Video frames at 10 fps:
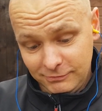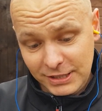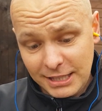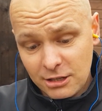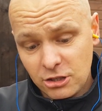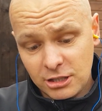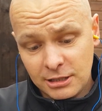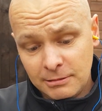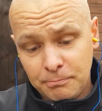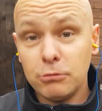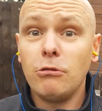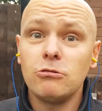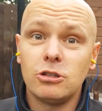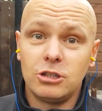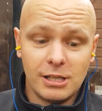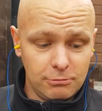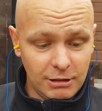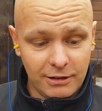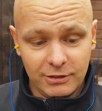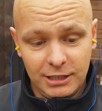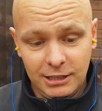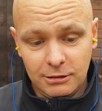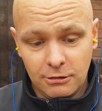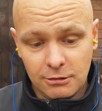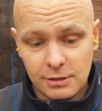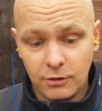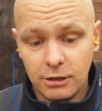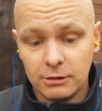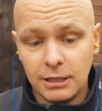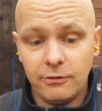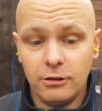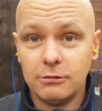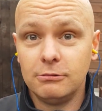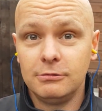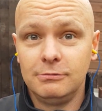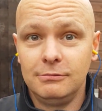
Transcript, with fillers: Wystarczy podłączyć te słuchawki do swojego telefonu,